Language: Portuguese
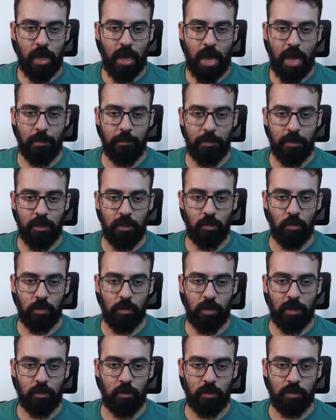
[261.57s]
Abril,
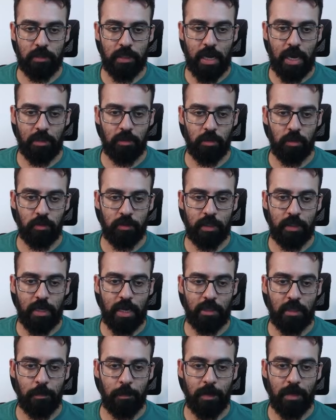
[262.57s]
não é encontrado, não tem
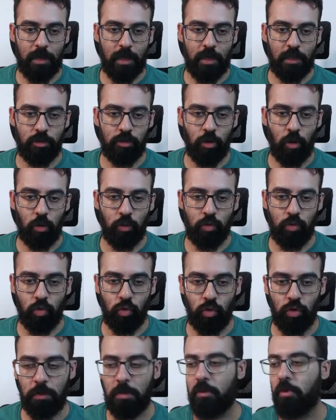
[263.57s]
nada pendente.
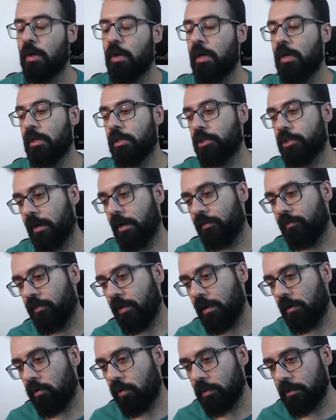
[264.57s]
Outubro, já
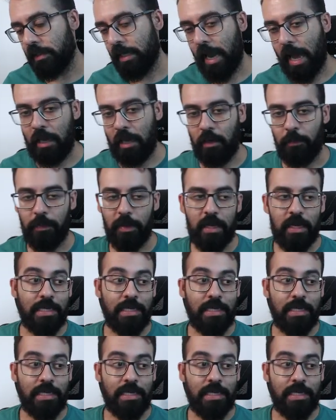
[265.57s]
foi encontrado.